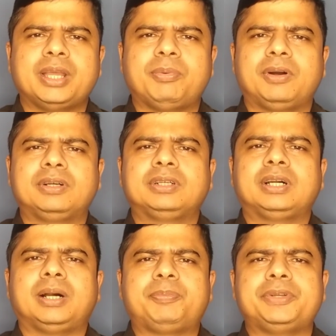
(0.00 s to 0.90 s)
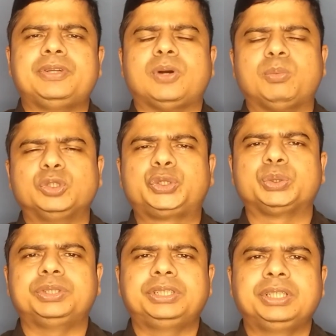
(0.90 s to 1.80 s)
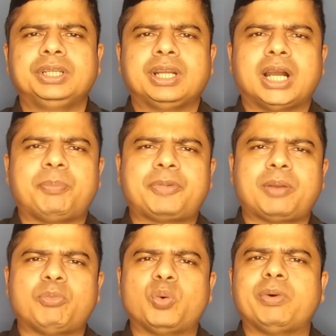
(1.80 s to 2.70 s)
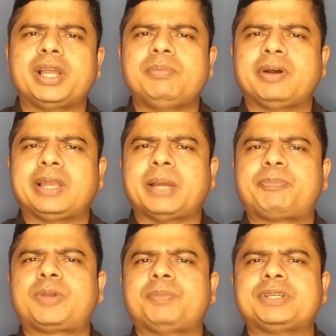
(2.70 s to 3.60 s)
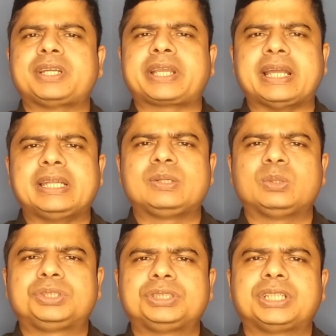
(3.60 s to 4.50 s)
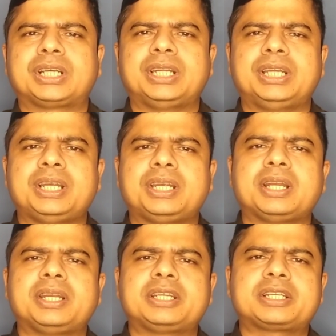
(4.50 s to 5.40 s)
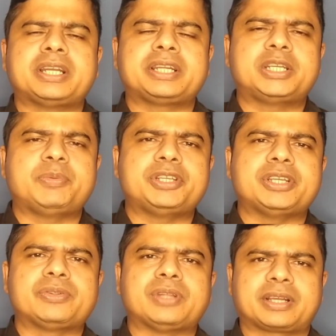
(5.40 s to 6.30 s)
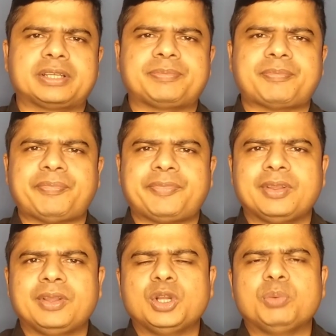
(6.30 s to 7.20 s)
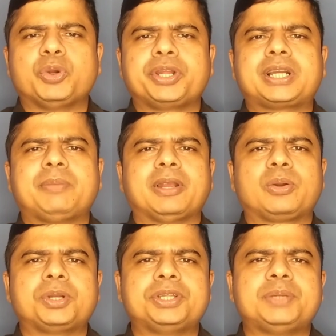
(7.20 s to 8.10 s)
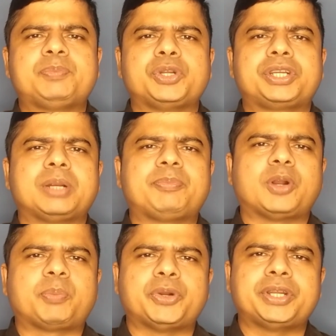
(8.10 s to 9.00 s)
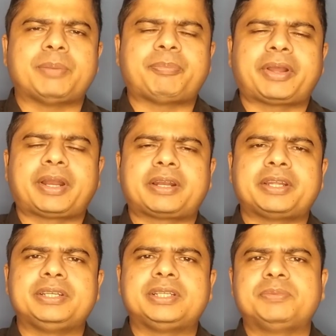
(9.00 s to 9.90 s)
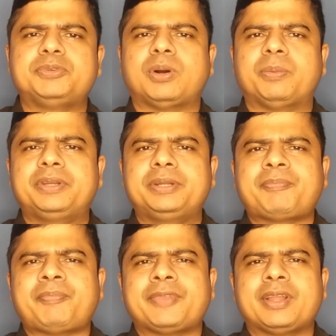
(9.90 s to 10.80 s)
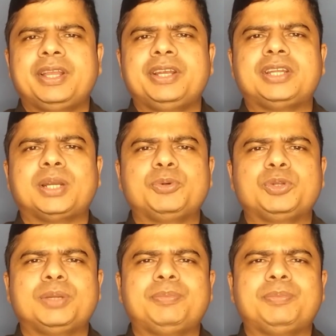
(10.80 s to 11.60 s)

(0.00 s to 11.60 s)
এবং আপনি অবশ্যই আপনার মোবাইল বা ল্যাপটপ যেটা ক্যারি করছেন সেখানে ইন্টারনেট কানেক্টিভিটি যেন থাকে পরীক্ষা ভালো করে দিন পরীক্ষার পরপরই আপনার একটা ইন্টারভিউ হবে ইন্টারভিউতে